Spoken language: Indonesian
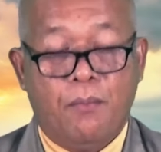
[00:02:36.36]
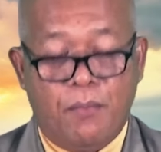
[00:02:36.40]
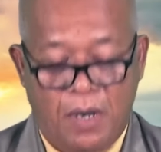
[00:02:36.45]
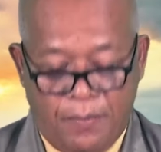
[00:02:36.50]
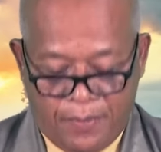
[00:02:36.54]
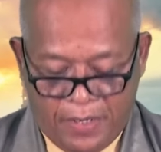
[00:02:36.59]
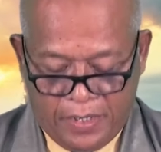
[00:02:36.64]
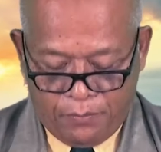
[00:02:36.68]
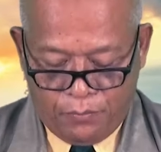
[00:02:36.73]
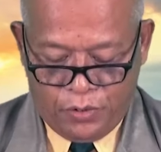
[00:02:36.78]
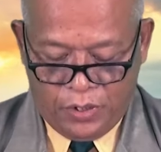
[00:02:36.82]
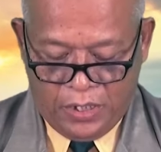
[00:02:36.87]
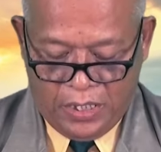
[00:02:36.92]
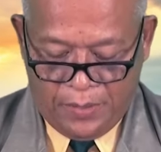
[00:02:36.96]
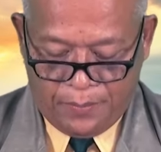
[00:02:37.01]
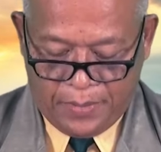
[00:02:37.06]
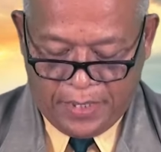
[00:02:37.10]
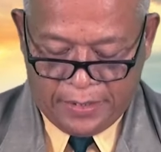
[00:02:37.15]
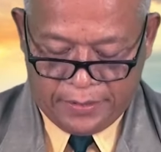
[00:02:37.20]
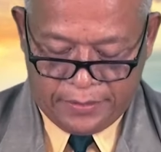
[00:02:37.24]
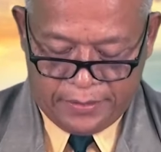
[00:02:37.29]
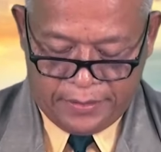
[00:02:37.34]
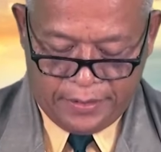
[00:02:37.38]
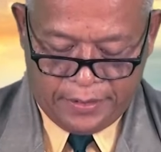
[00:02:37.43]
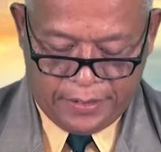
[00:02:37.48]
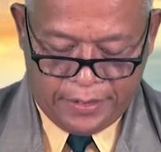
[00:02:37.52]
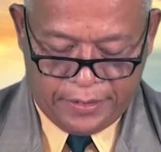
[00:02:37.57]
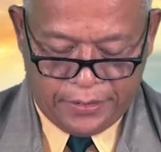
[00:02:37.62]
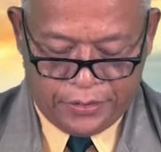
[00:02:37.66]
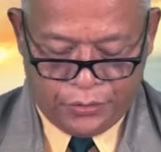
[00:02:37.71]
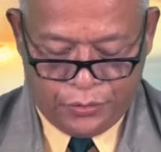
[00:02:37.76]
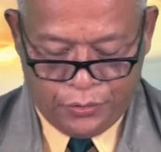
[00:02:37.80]
Bapak Ibu dalam kasih
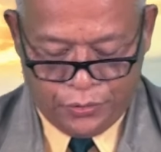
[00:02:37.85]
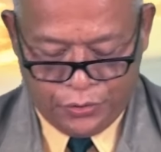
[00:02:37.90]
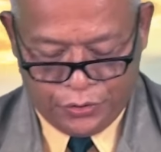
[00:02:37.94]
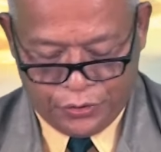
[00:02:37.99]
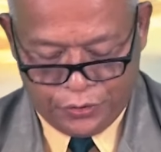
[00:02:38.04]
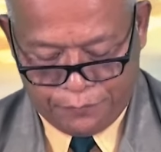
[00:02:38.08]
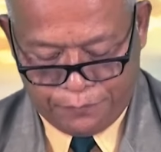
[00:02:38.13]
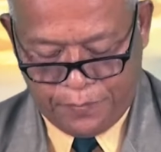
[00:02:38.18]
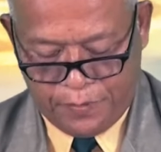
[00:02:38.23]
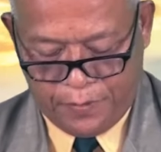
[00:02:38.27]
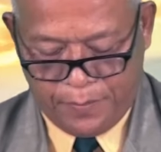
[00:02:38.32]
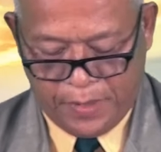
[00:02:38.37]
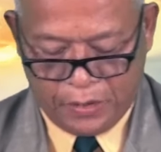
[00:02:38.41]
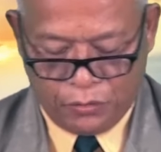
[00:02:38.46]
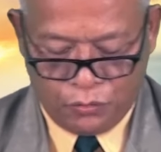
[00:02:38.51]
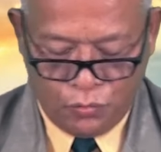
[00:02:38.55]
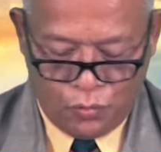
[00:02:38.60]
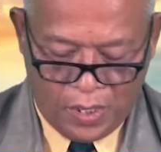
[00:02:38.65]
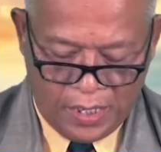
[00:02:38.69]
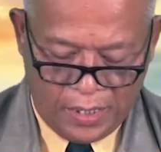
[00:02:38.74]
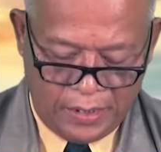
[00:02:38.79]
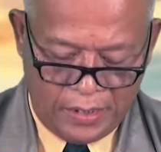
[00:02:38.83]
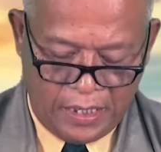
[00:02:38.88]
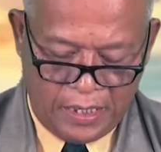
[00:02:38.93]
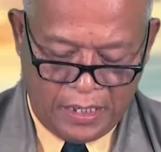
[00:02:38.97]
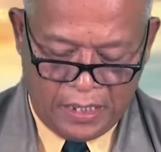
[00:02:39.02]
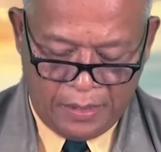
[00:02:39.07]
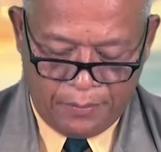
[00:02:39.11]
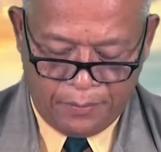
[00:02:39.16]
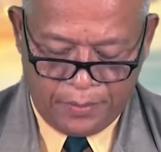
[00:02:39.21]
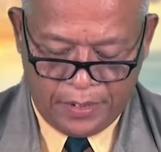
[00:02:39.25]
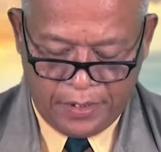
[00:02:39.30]
Kristus, firman Tuhan
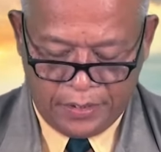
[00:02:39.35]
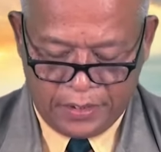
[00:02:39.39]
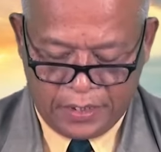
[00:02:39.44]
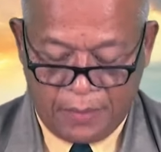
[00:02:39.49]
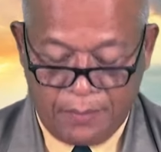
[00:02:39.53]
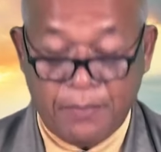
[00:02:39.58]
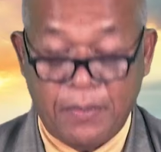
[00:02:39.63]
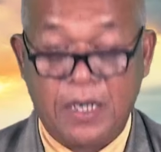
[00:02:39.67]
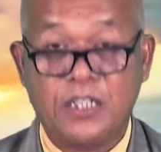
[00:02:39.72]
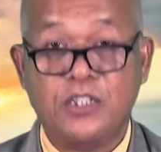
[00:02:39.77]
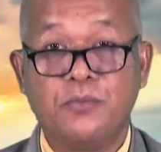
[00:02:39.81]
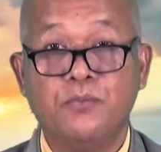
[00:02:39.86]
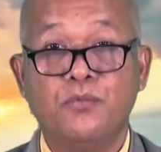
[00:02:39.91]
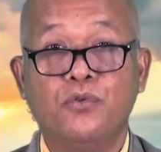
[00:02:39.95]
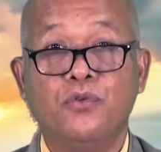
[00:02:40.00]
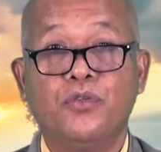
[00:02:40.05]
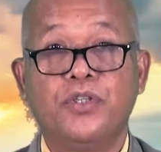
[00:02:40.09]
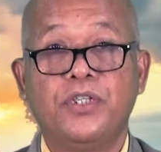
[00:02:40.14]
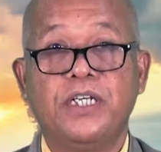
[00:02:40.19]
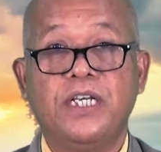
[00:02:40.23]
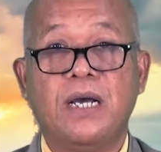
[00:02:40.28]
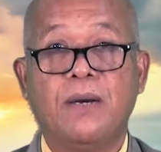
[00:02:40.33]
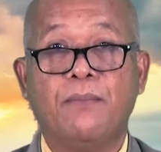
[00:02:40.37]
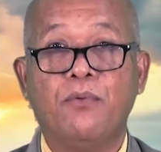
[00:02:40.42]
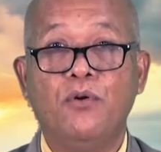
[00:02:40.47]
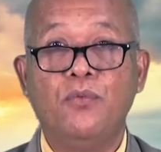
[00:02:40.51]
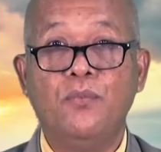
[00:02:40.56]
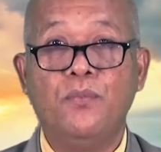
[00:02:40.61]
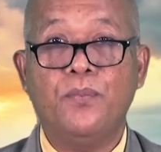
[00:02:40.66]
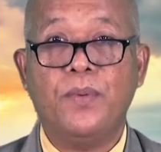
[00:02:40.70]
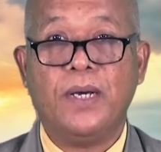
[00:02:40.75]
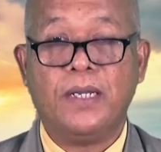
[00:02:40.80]
dalam kitab Mazmur 34
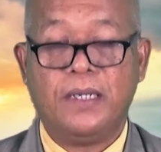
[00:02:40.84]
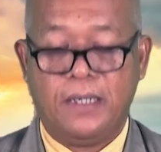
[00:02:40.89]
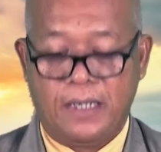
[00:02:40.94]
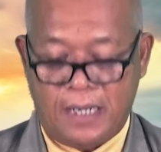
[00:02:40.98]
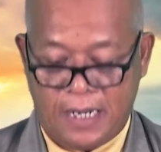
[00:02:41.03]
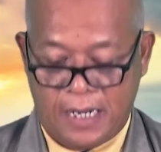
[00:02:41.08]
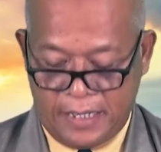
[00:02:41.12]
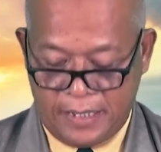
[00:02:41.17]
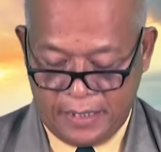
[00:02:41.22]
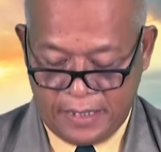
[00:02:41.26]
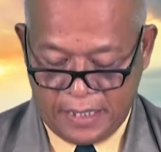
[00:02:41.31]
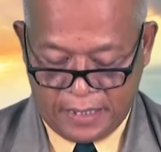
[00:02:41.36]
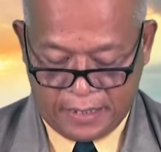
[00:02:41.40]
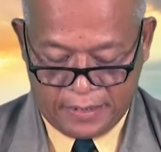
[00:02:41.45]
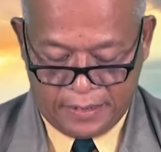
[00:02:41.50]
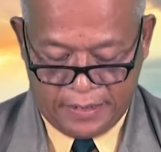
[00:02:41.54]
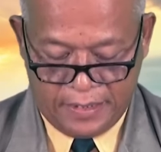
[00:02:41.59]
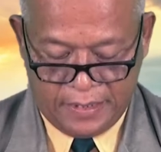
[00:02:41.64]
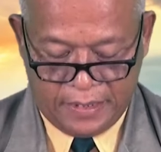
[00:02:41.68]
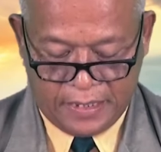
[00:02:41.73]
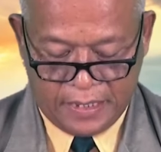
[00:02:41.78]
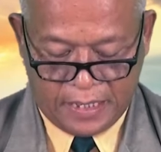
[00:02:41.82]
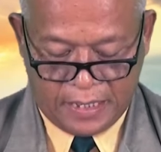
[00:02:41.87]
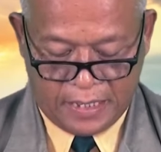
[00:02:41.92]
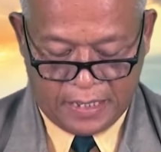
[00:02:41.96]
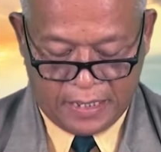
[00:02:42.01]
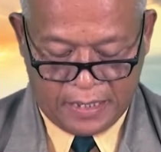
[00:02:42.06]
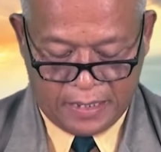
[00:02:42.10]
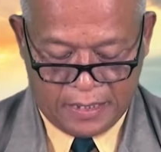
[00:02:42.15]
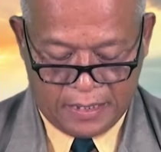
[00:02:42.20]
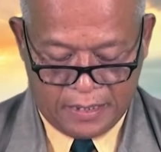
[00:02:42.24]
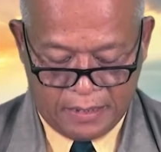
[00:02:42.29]
ayat yang
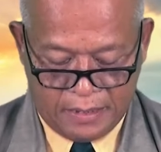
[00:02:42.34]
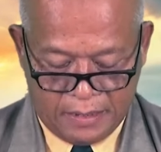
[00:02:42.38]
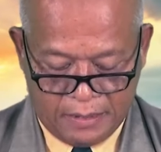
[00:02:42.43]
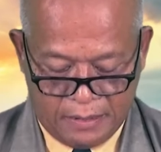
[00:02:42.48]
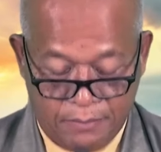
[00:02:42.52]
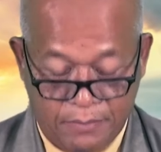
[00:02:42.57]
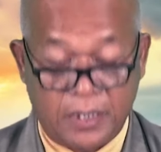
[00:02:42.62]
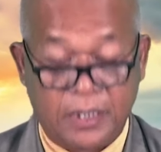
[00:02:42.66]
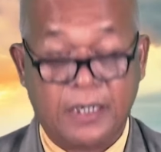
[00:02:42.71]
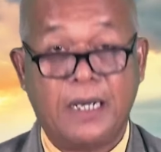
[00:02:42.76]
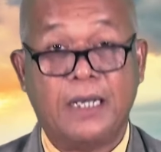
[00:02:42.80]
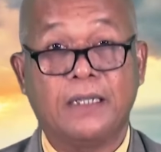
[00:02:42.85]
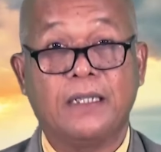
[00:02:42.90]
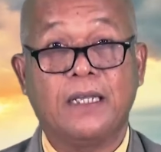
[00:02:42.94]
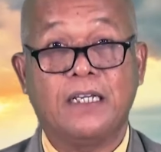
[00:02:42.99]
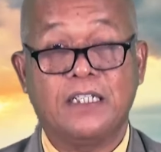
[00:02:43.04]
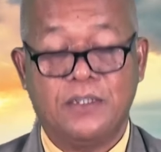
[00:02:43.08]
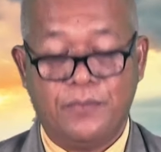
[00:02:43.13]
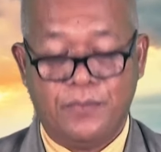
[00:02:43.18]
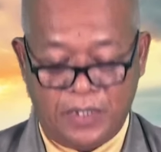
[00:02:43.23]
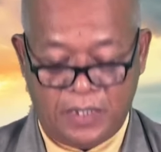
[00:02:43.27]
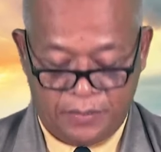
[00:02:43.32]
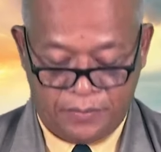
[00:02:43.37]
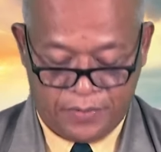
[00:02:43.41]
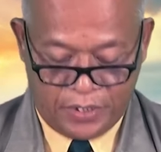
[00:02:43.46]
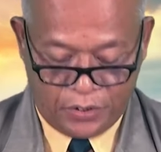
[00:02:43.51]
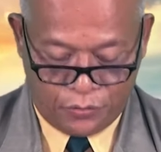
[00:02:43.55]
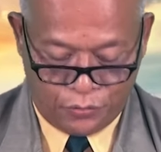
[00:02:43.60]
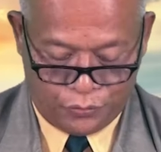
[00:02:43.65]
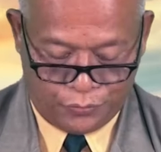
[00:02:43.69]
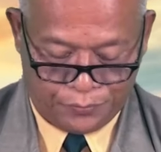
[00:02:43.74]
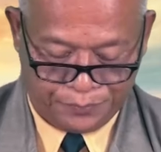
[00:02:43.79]
ketiga berkata sebagai
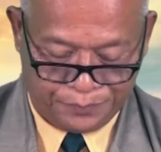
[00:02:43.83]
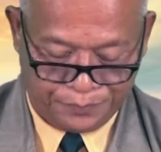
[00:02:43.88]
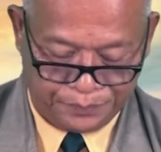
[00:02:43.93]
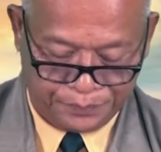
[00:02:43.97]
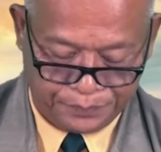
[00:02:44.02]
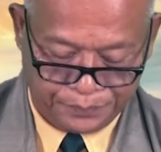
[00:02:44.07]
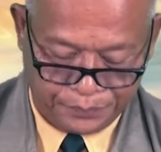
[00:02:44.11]
berikut.